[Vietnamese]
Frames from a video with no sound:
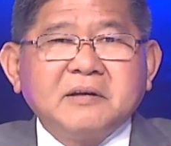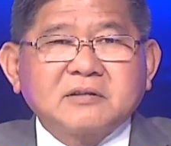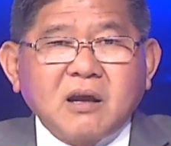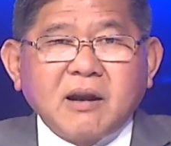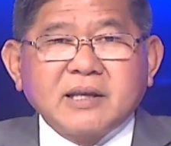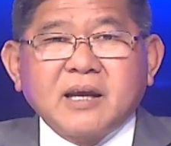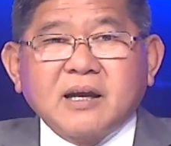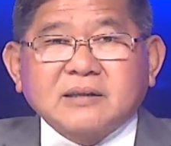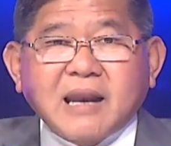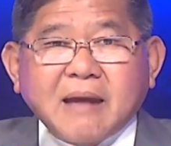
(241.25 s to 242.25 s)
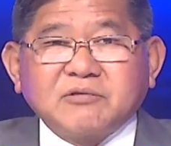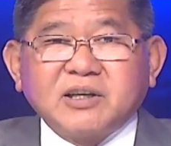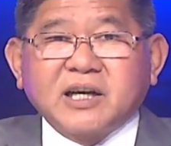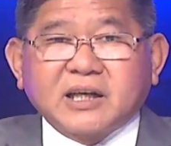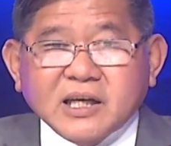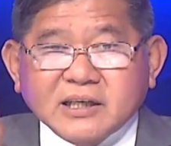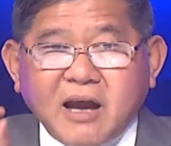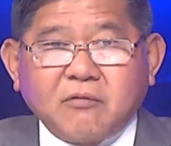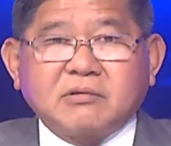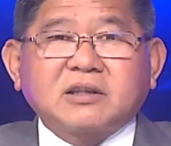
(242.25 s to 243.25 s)
Tức là gì? Người ta làm vậy để kích
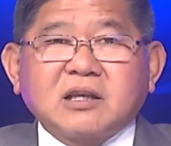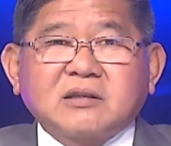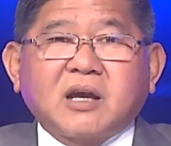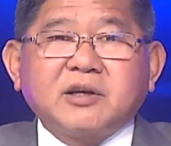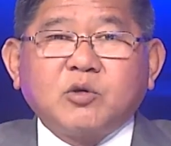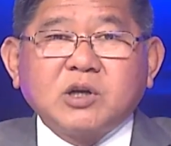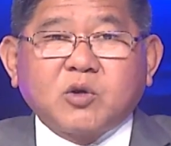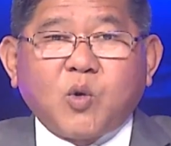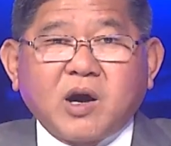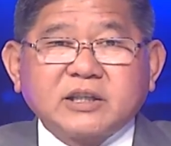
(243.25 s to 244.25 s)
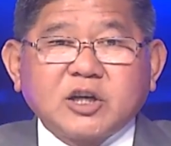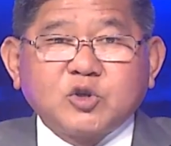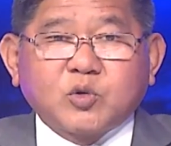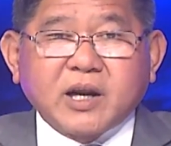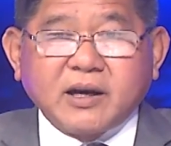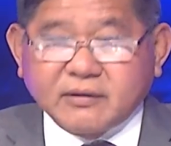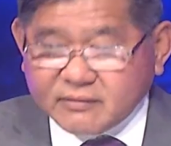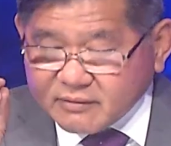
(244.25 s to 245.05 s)
động cái tinh thần yêu nước của người dân Ukraine.